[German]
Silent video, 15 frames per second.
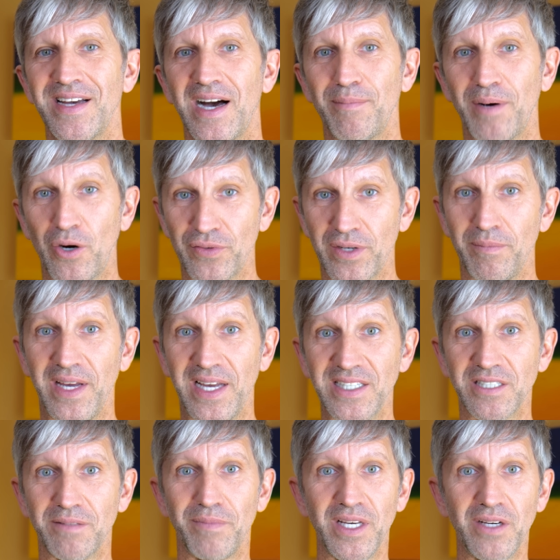Aber auf dem
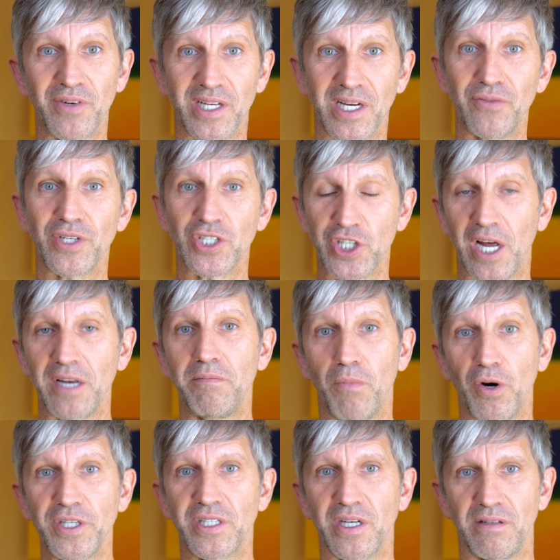ersten Blick wird dein Verstand
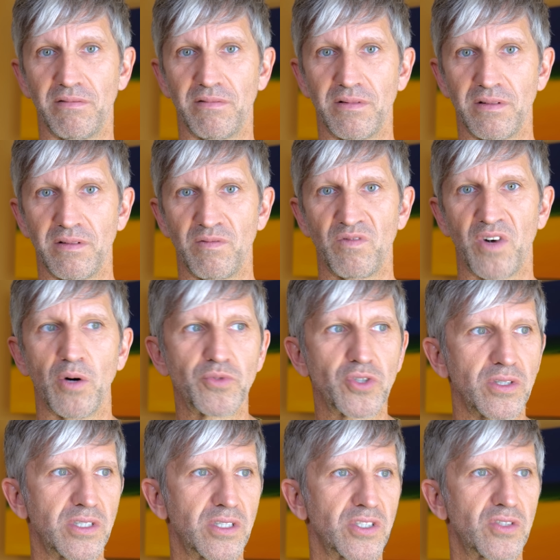meutern. Warum
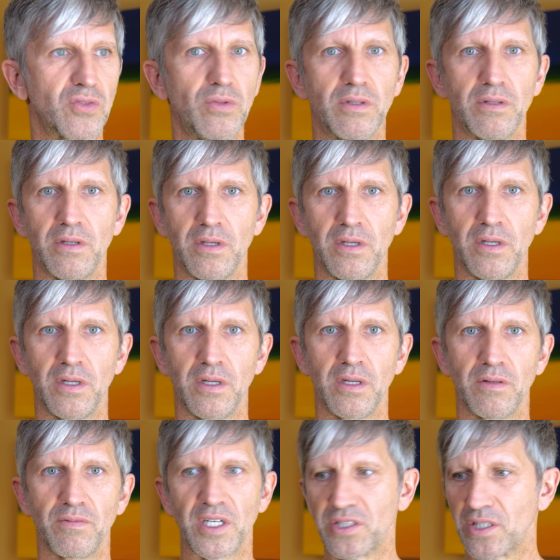soll ich das tun?
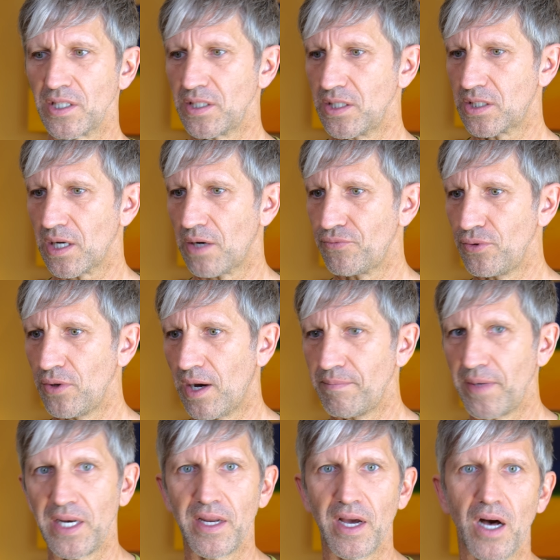Was kriege ich dafür
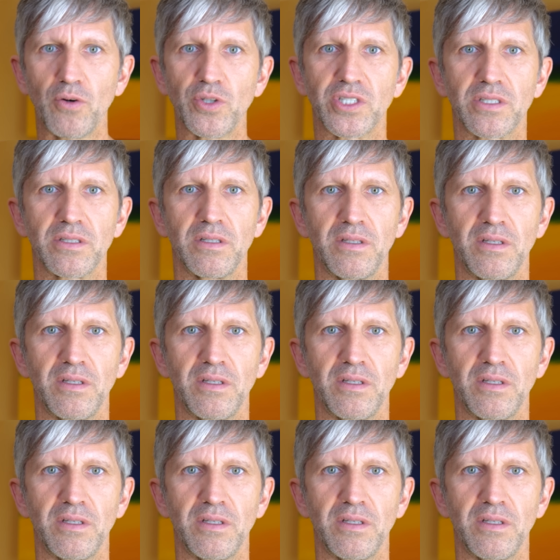am Ende raus?